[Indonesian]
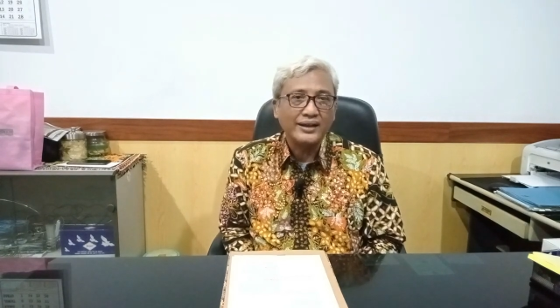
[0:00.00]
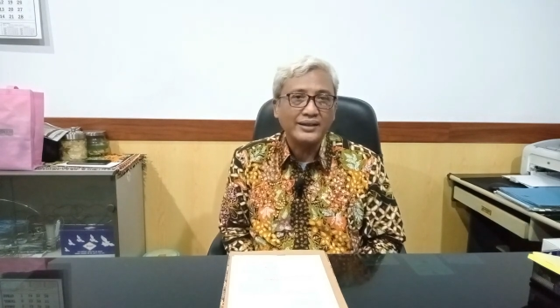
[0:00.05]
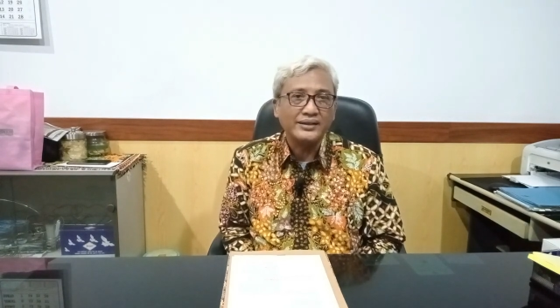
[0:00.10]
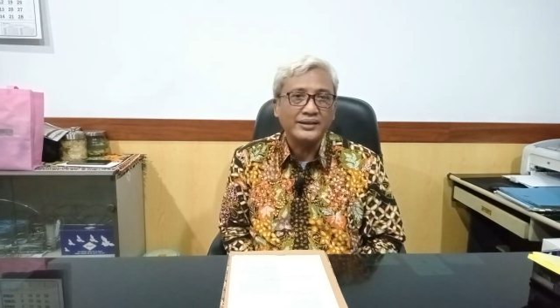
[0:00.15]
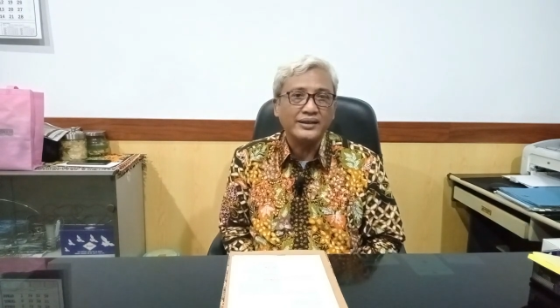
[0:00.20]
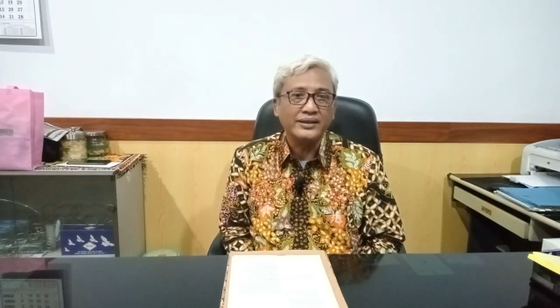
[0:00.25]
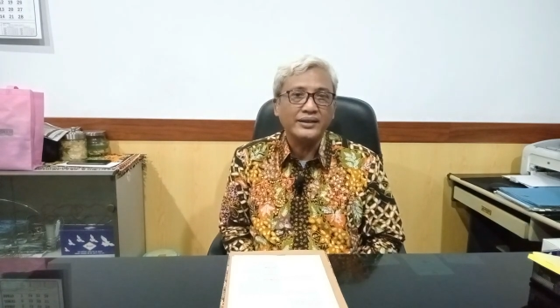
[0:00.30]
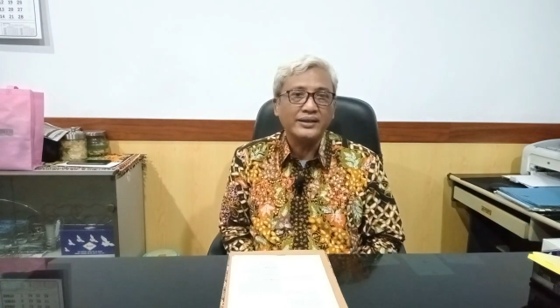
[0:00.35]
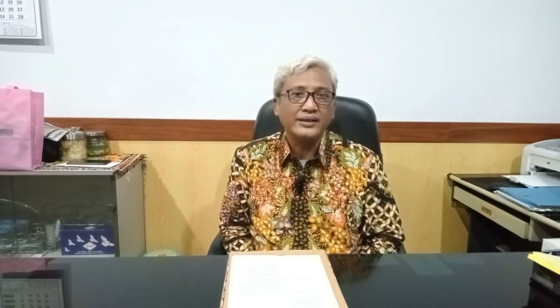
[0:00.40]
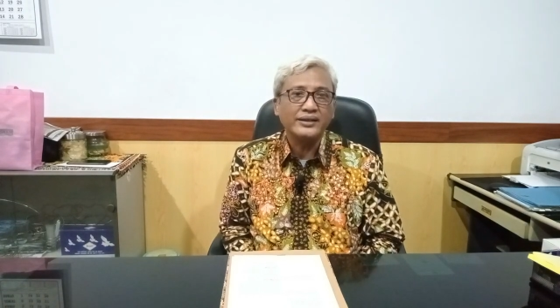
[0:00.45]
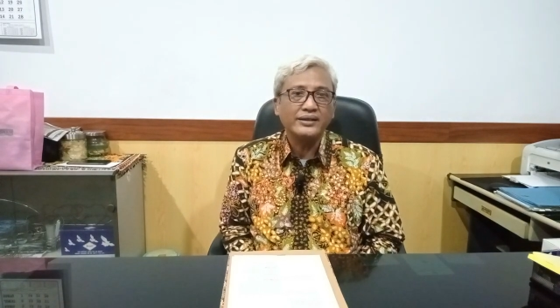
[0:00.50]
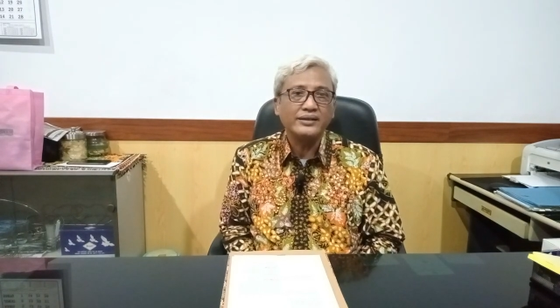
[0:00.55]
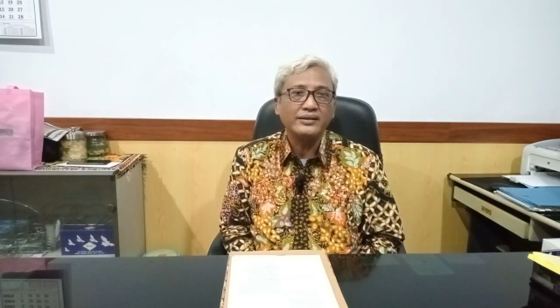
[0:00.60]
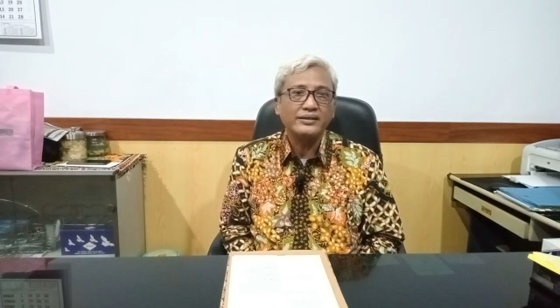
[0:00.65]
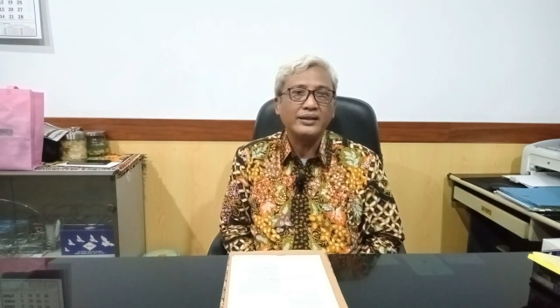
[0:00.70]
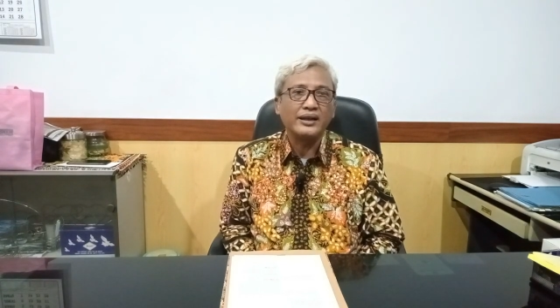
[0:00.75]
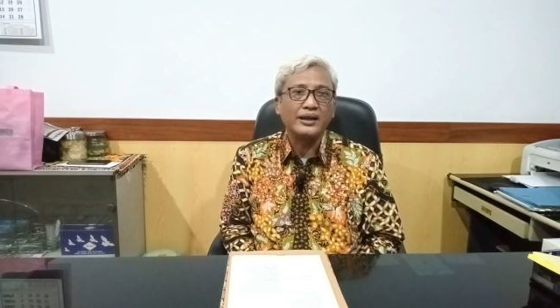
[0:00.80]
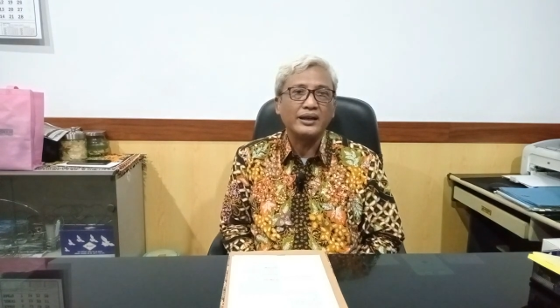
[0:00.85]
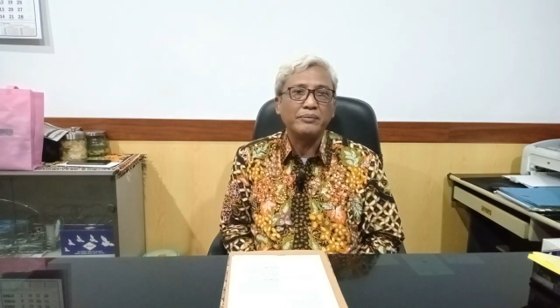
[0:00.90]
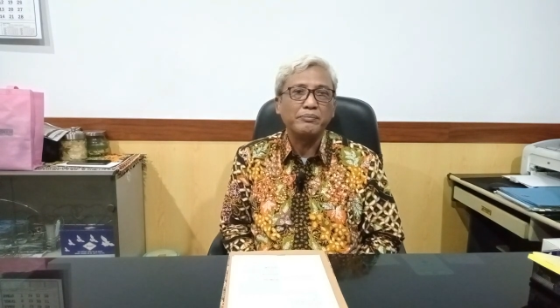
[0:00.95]

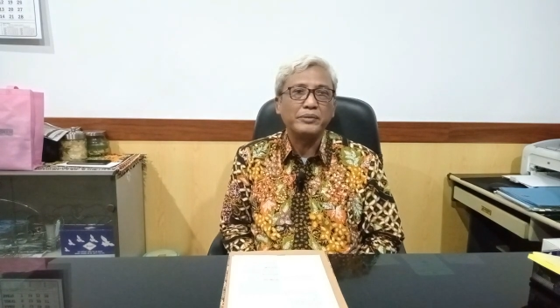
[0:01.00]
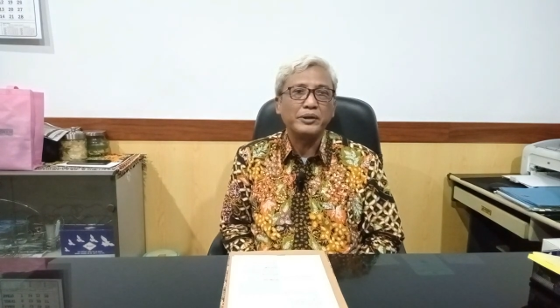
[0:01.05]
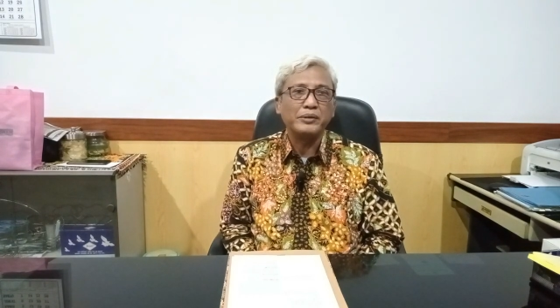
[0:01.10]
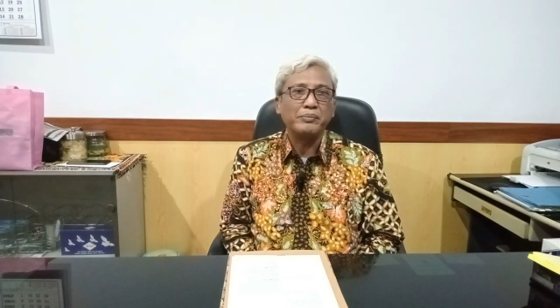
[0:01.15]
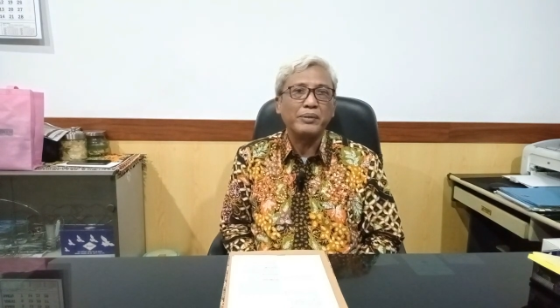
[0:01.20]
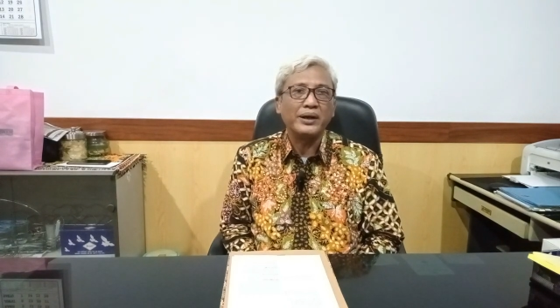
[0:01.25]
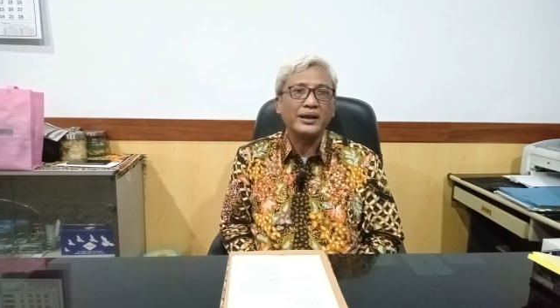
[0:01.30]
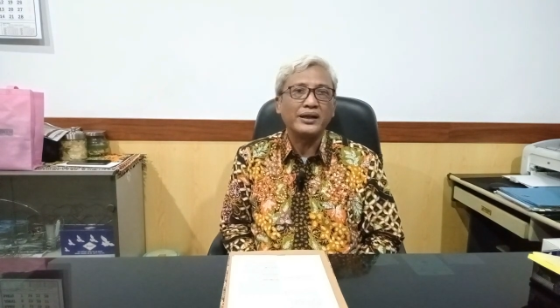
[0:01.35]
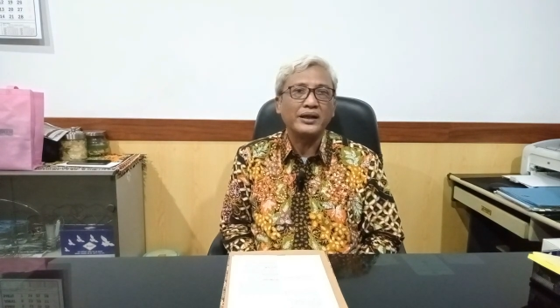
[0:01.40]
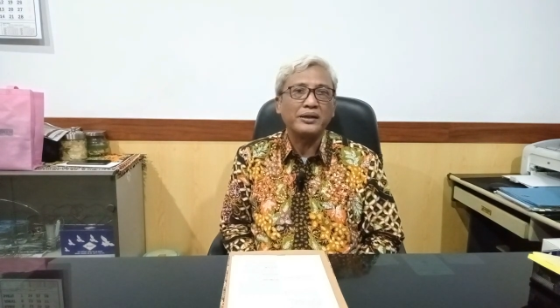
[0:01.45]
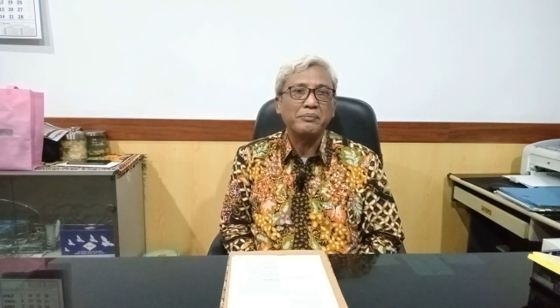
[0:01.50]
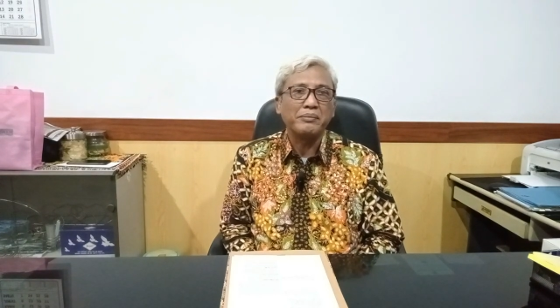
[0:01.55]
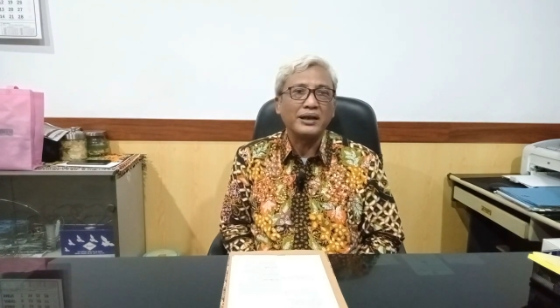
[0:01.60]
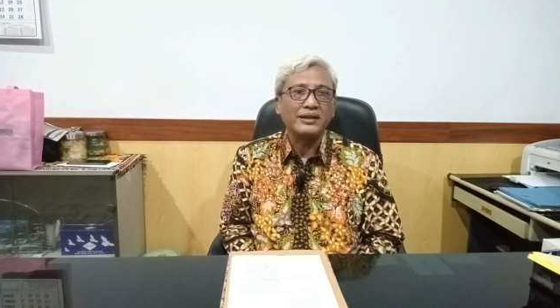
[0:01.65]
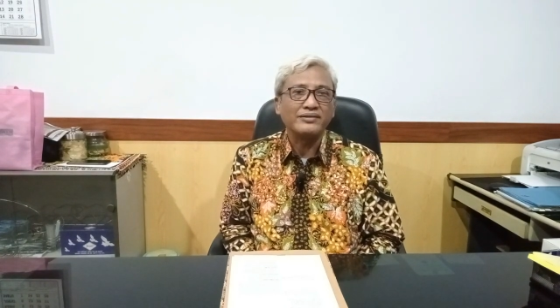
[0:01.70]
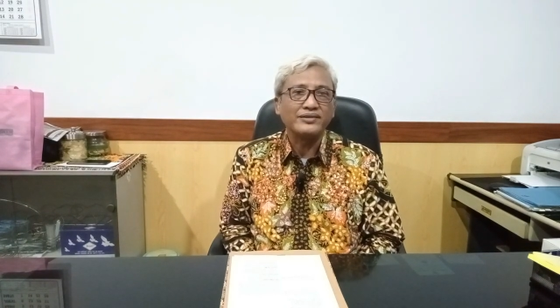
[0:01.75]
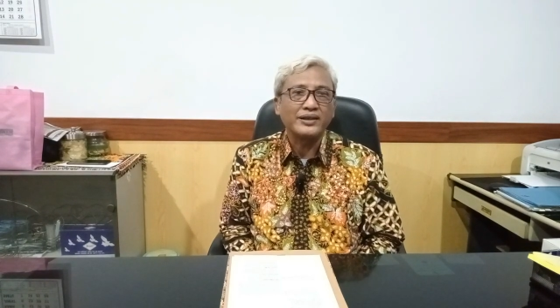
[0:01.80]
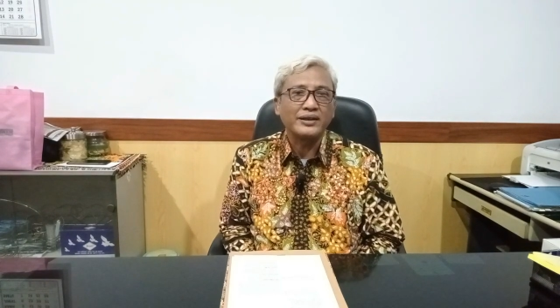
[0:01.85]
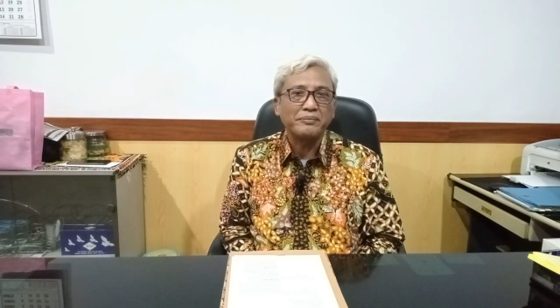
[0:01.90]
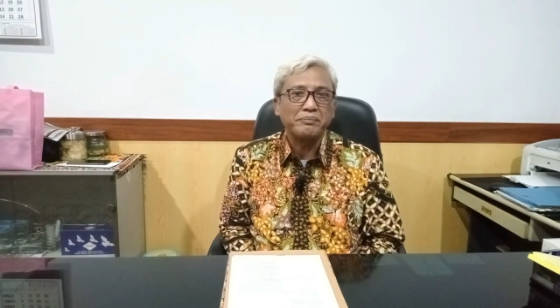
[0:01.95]
hadir dalam berbagai
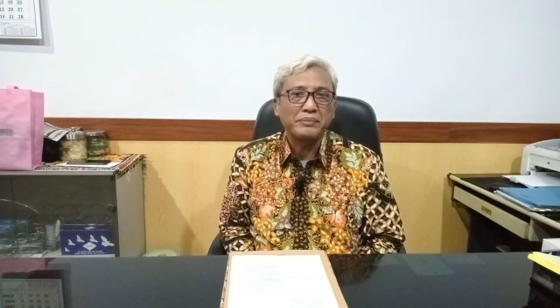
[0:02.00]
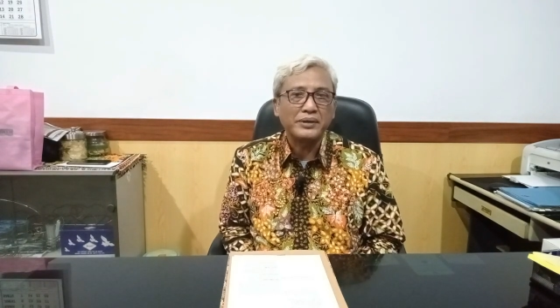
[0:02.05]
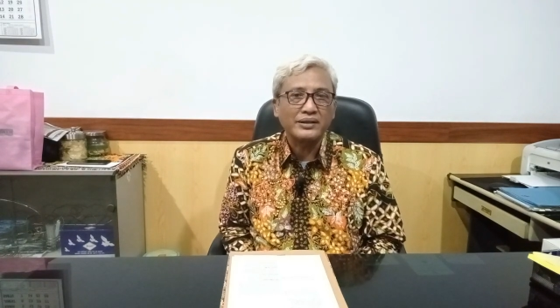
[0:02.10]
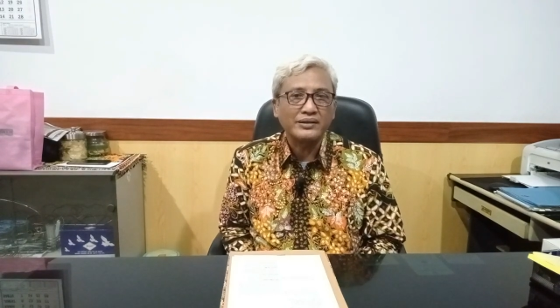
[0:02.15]
macam